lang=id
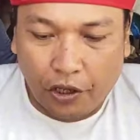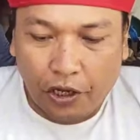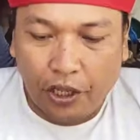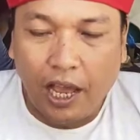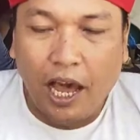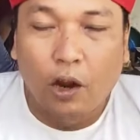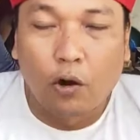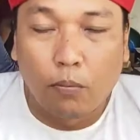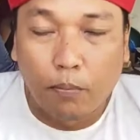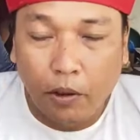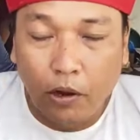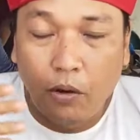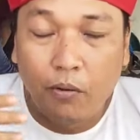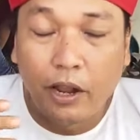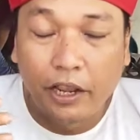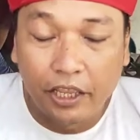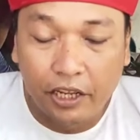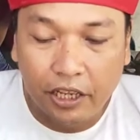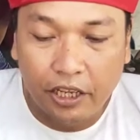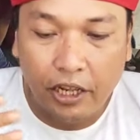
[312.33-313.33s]
Ini aroma
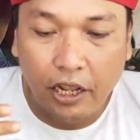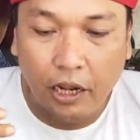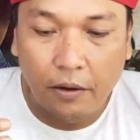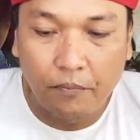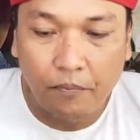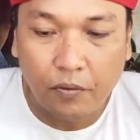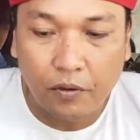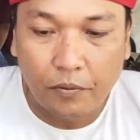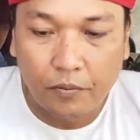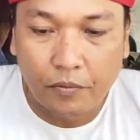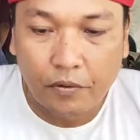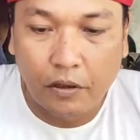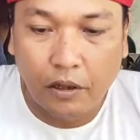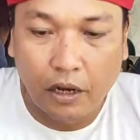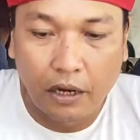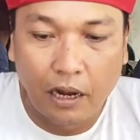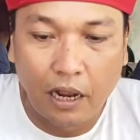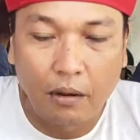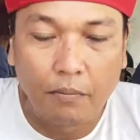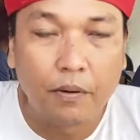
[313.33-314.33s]
doang wangi nih
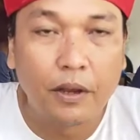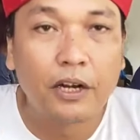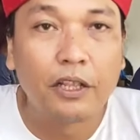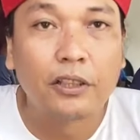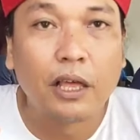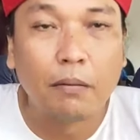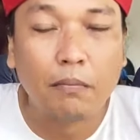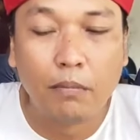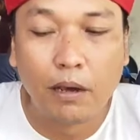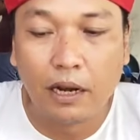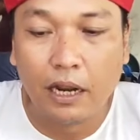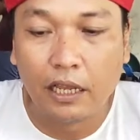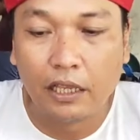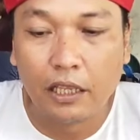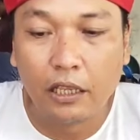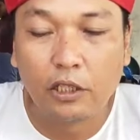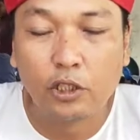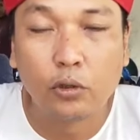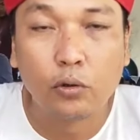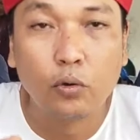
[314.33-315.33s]
Karena apa? Ditambah
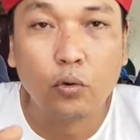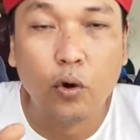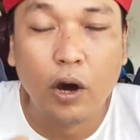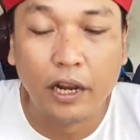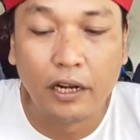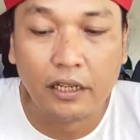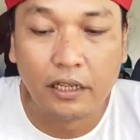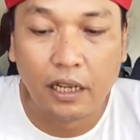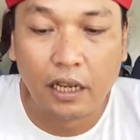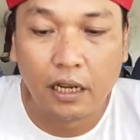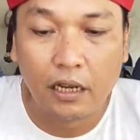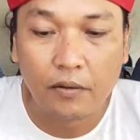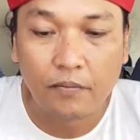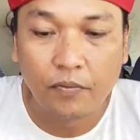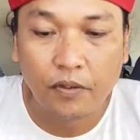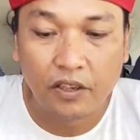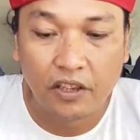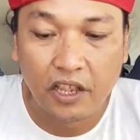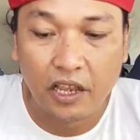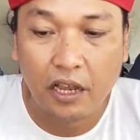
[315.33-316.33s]
lagi suguhannya
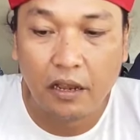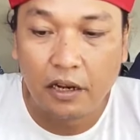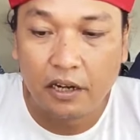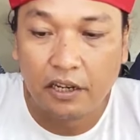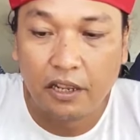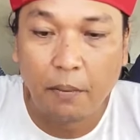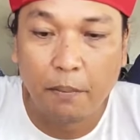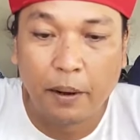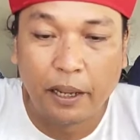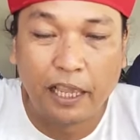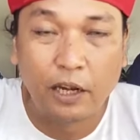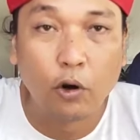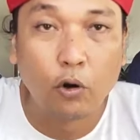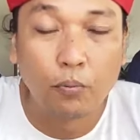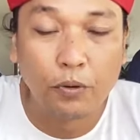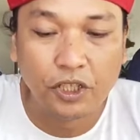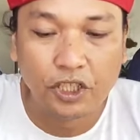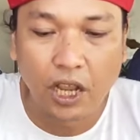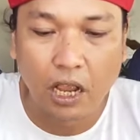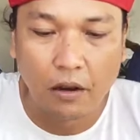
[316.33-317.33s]
ya, dia pakai
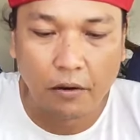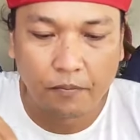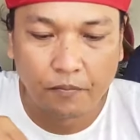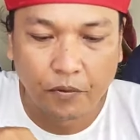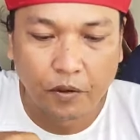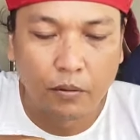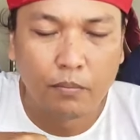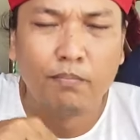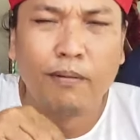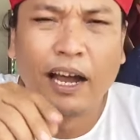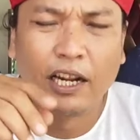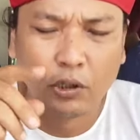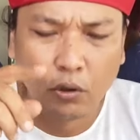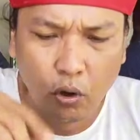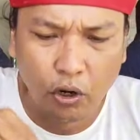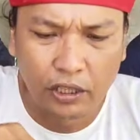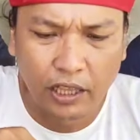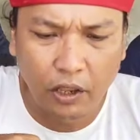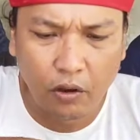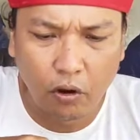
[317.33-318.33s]
daun pisang.
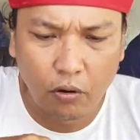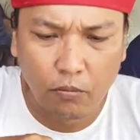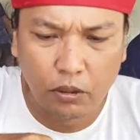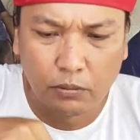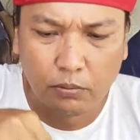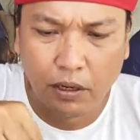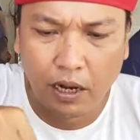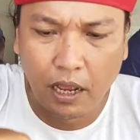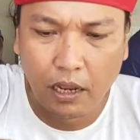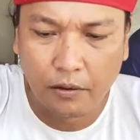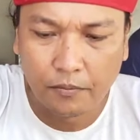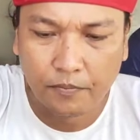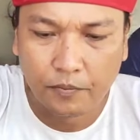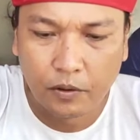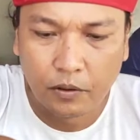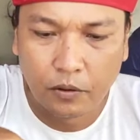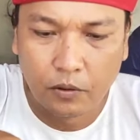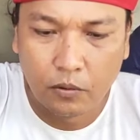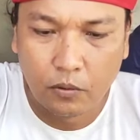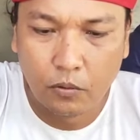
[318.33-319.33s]
Menganjur kita yuk, bismillah.
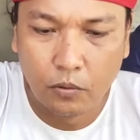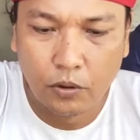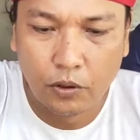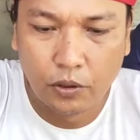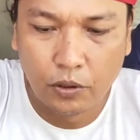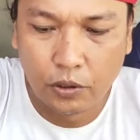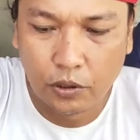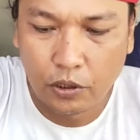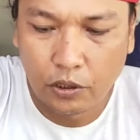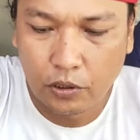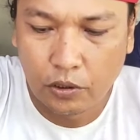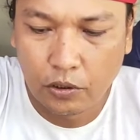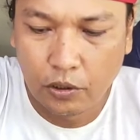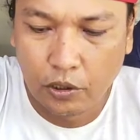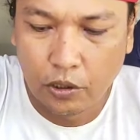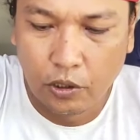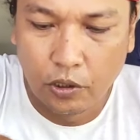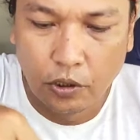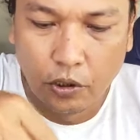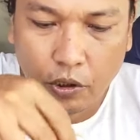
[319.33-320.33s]
Wih.
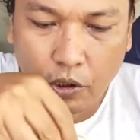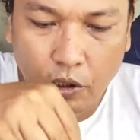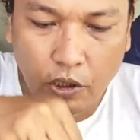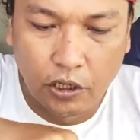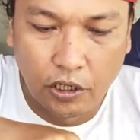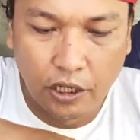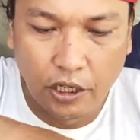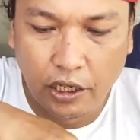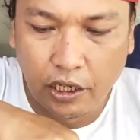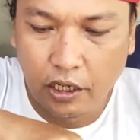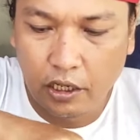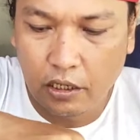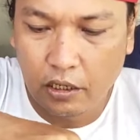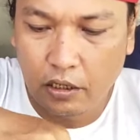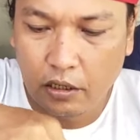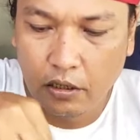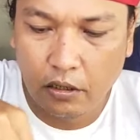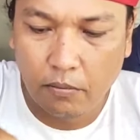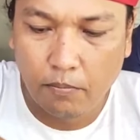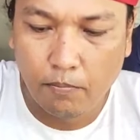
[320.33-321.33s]
Nih,
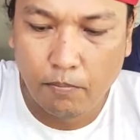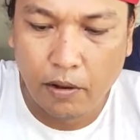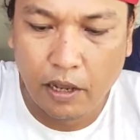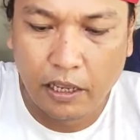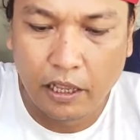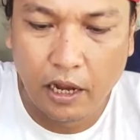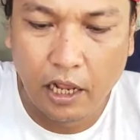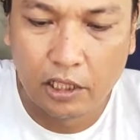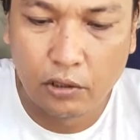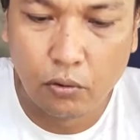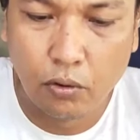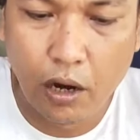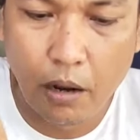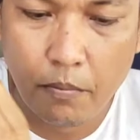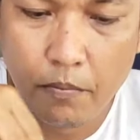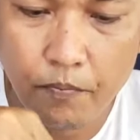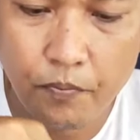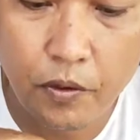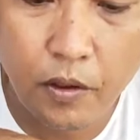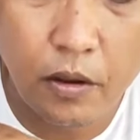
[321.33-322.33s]
pakai nasi
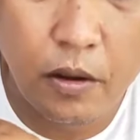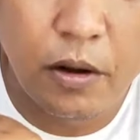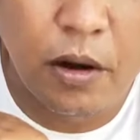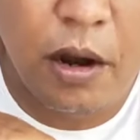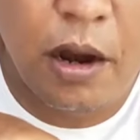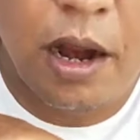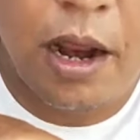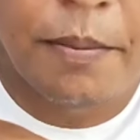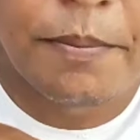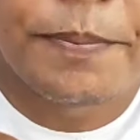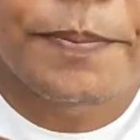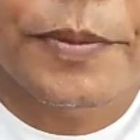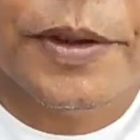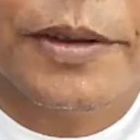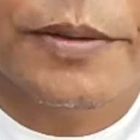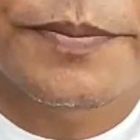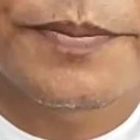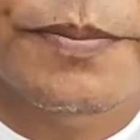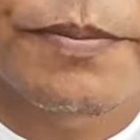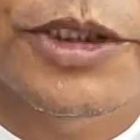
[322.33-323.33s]
urap rap
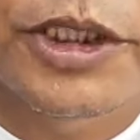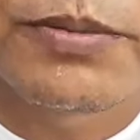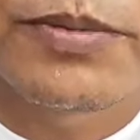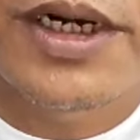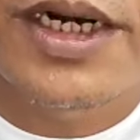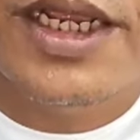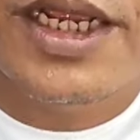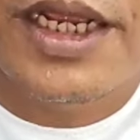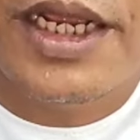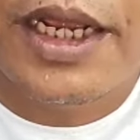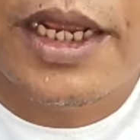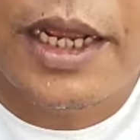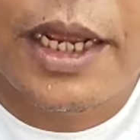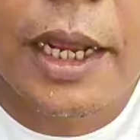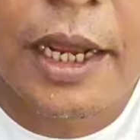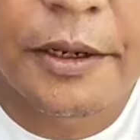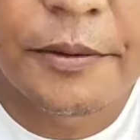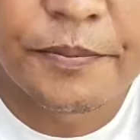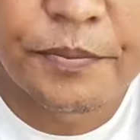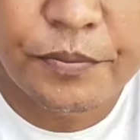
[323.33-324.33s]

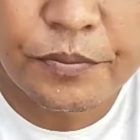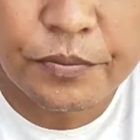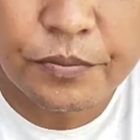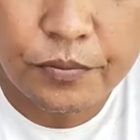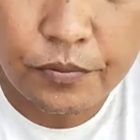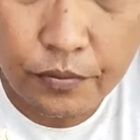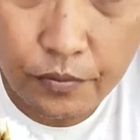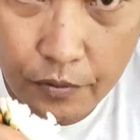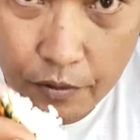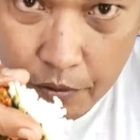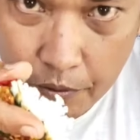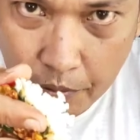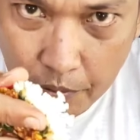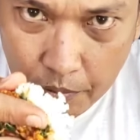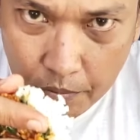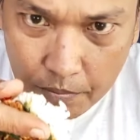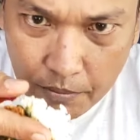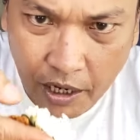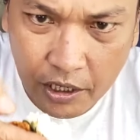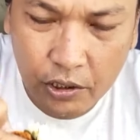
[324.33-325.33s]
Bismillah
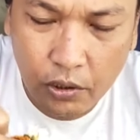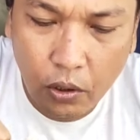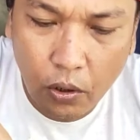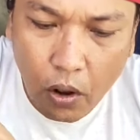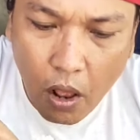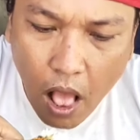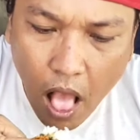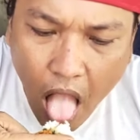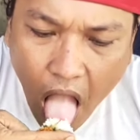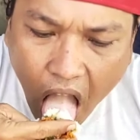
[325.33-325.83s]
menganjur dulu